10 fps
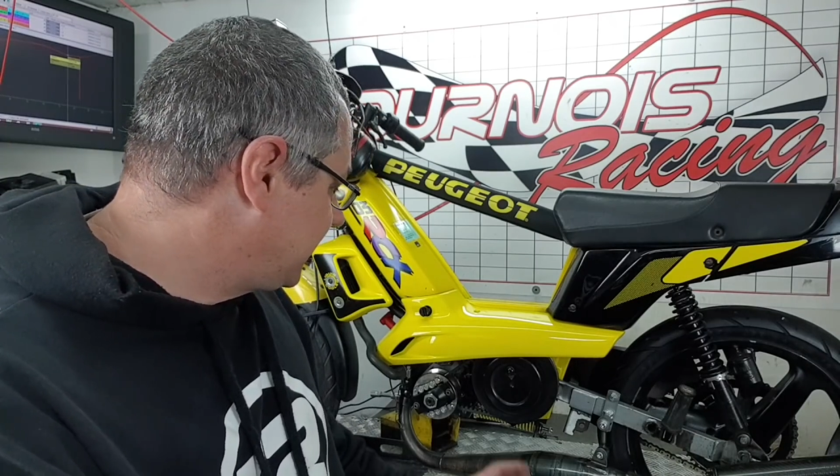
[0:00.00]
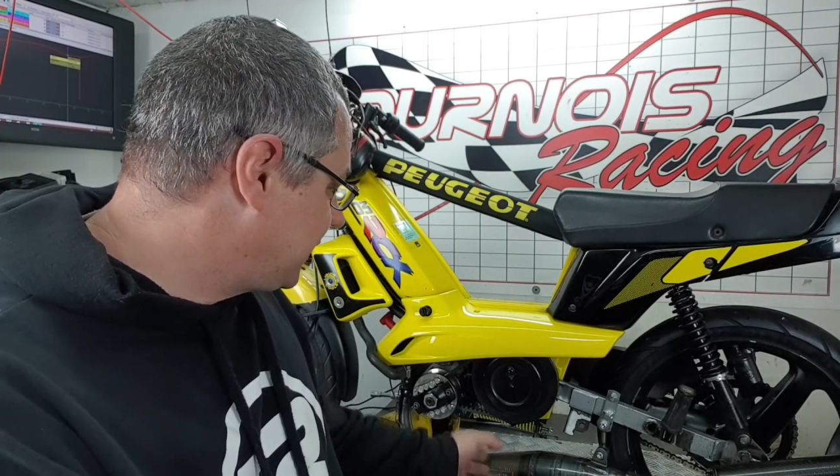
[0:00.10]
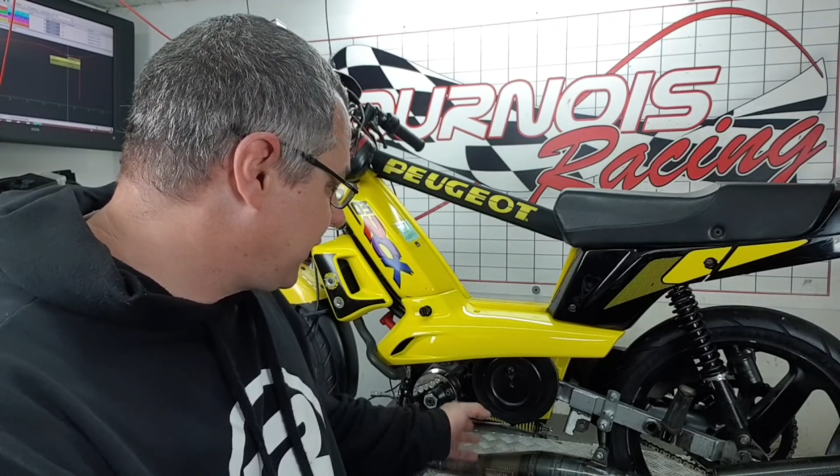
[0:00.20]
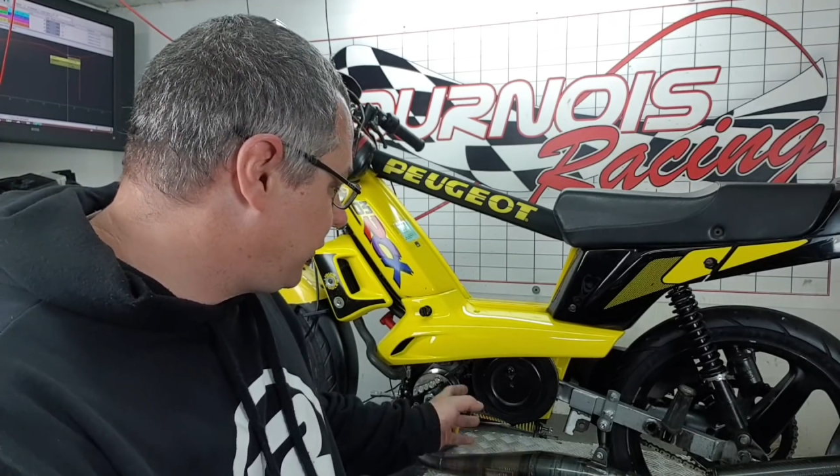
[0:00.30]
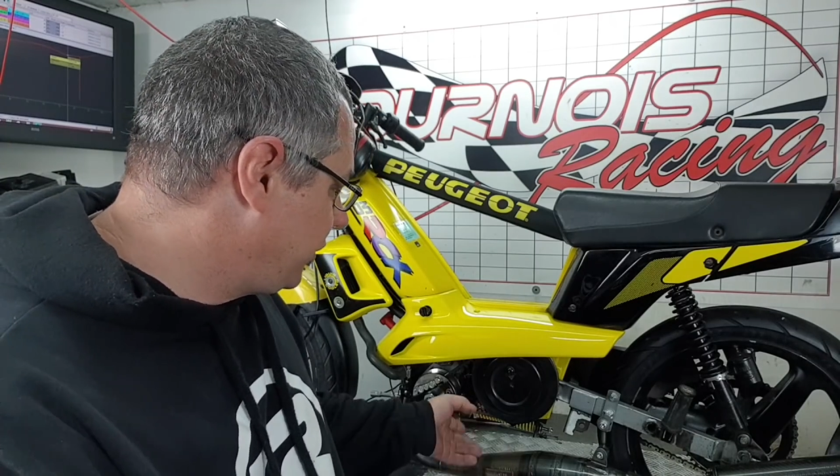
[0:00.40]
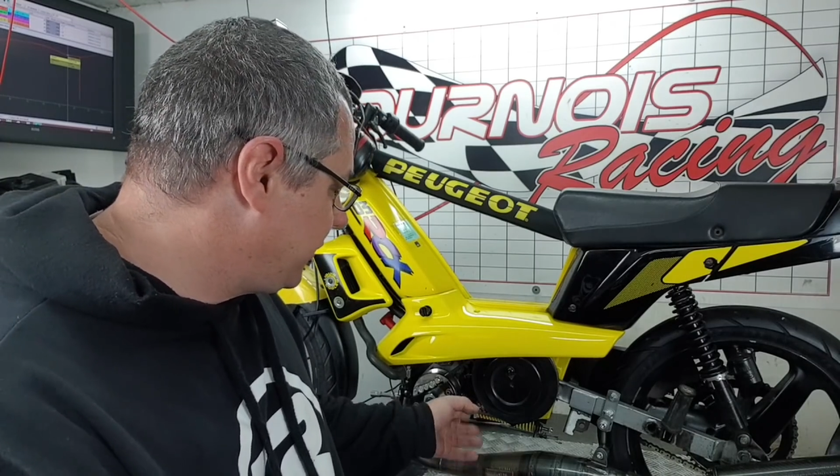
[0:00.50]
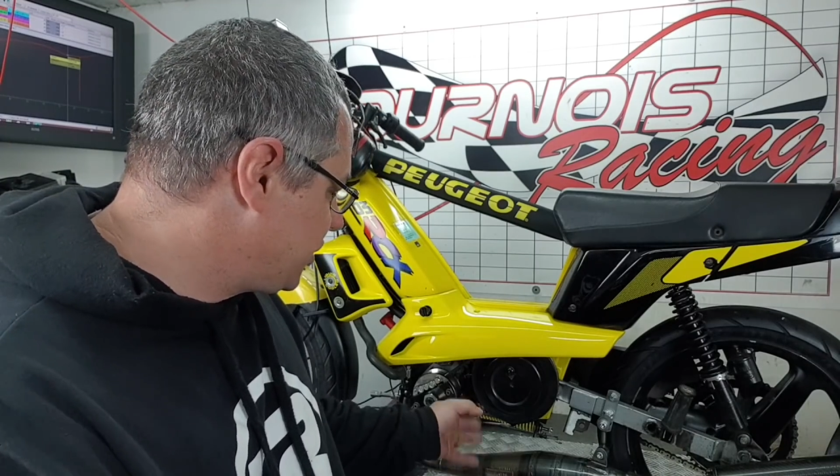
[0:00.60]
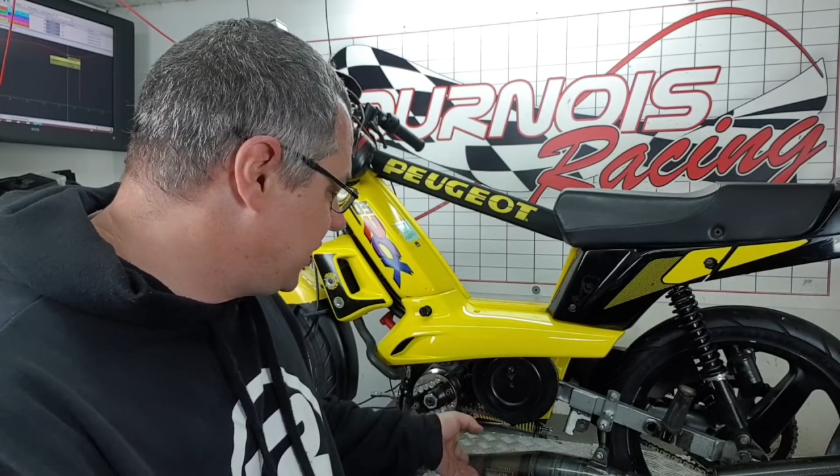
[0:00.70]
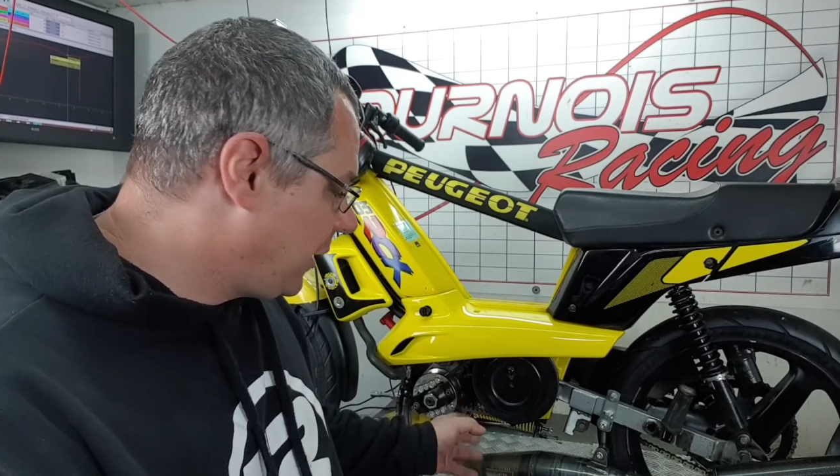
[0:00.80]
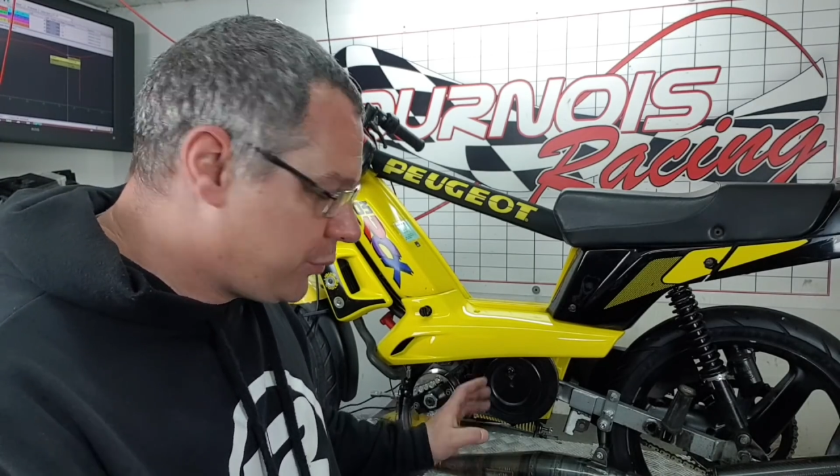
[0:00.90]
c'était vraiment une
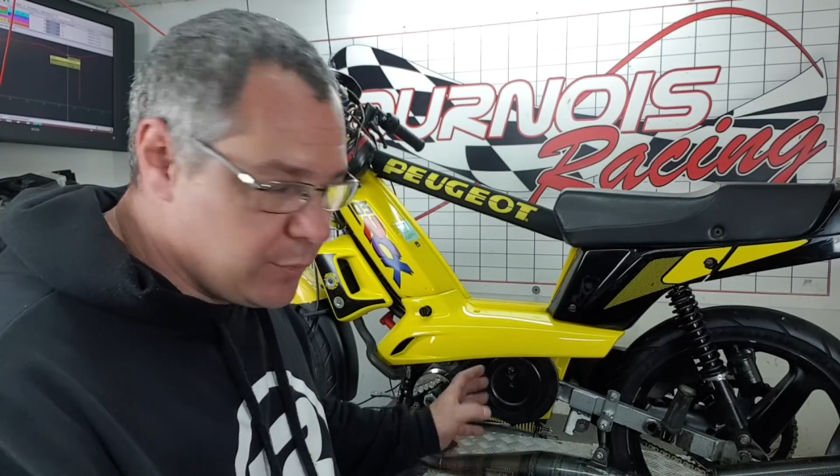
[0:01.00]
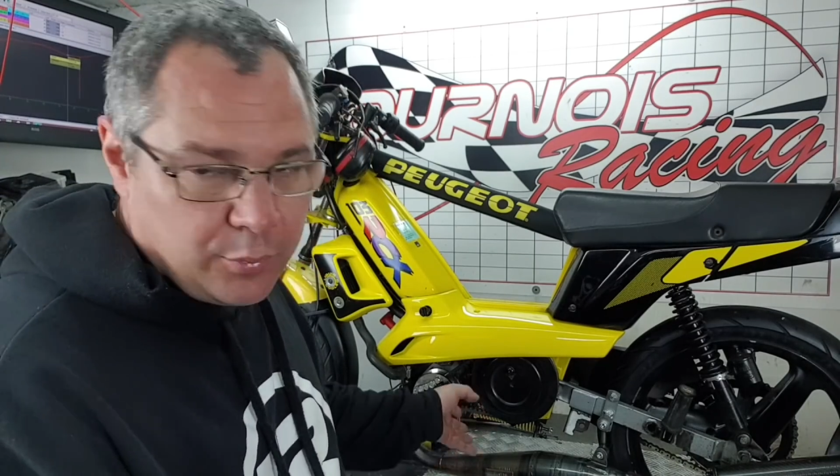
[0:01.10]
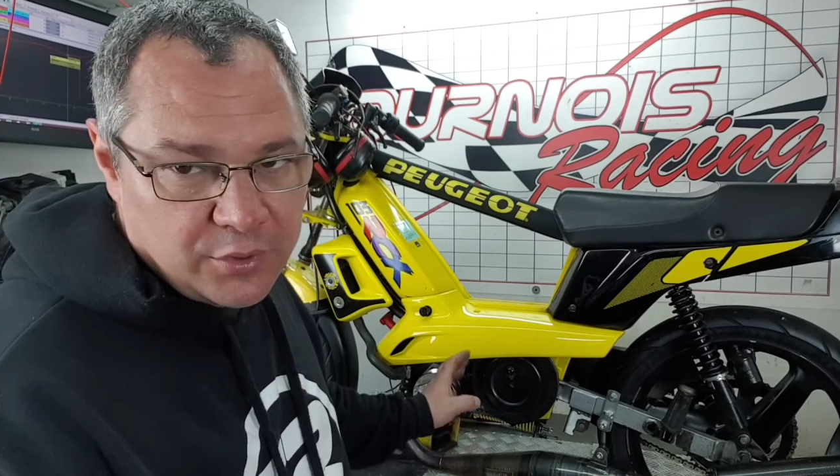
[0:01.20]
machine un peu